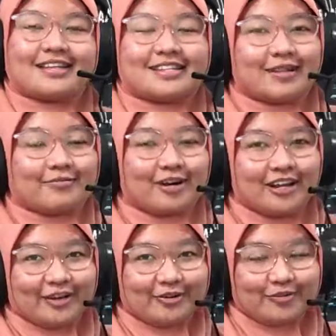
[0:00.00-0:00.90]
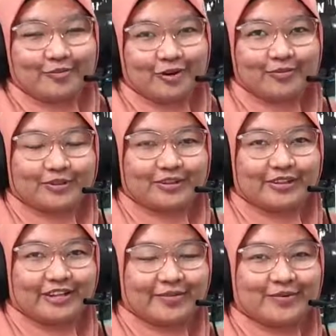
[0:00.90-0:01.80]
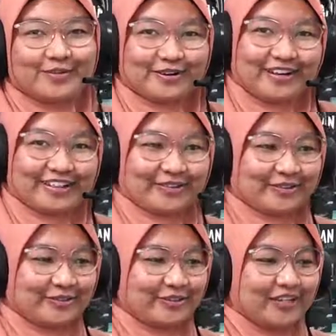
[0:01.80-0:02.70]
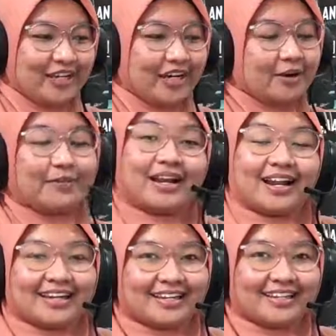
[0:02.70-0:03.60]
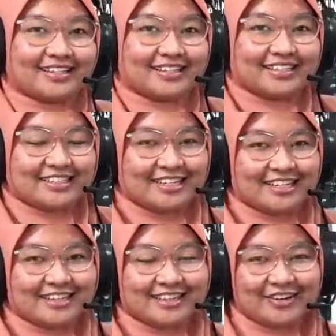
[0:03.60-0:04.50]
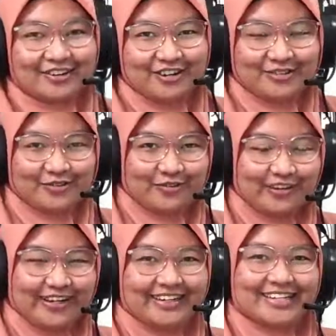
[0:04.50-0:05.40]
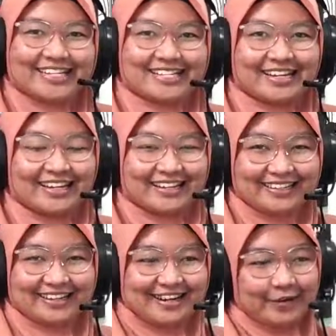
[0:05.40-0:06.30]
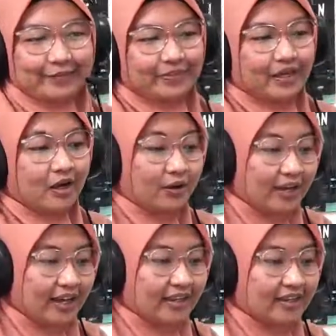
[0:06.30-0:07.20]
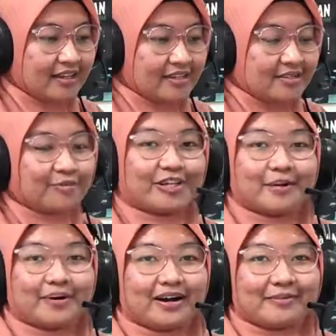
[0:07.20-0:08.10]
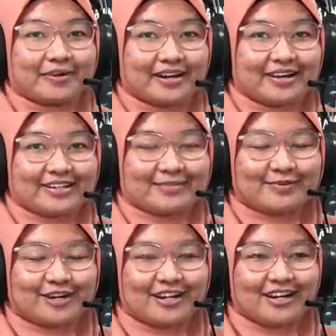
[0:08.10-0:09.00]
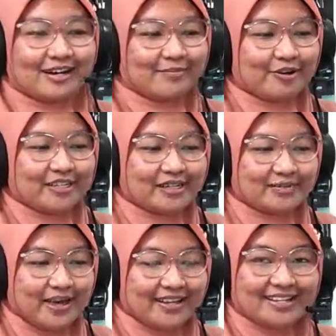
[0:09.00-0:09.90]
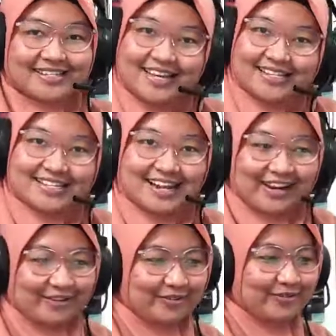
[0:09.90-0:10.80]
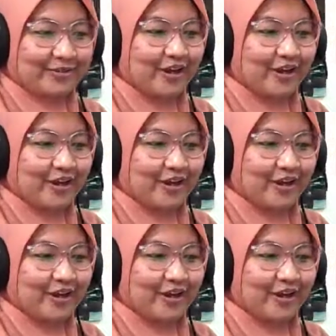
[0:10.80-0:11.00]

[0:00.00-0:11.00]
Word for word: Assalamualaikum warahmatullahi wabarakatuh. Kembali lagi di channel Trigonal Software dengan saya Dinda. Oke, semuanya apa kabar? Semoga dalam kondisi baik dan sehat selalu.